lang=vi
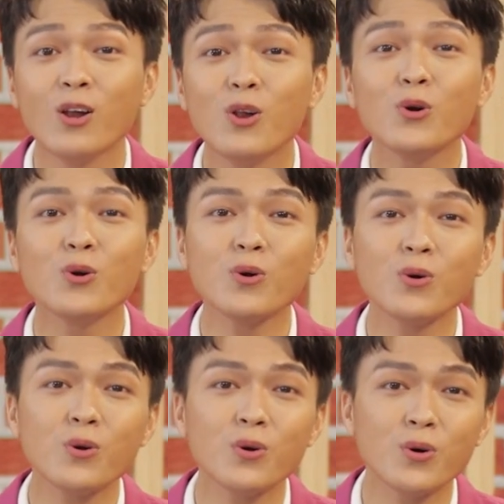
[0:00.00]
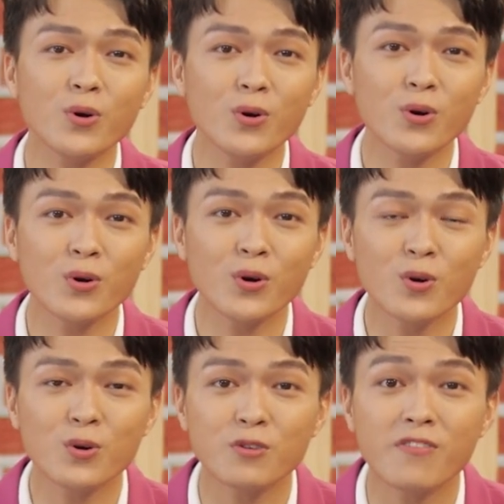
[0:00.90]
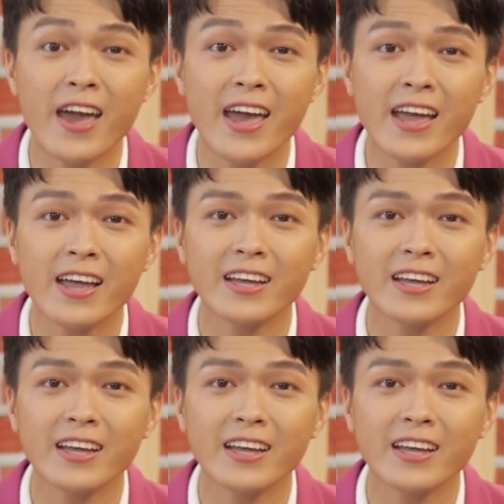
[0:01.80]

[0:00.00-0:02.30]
lú về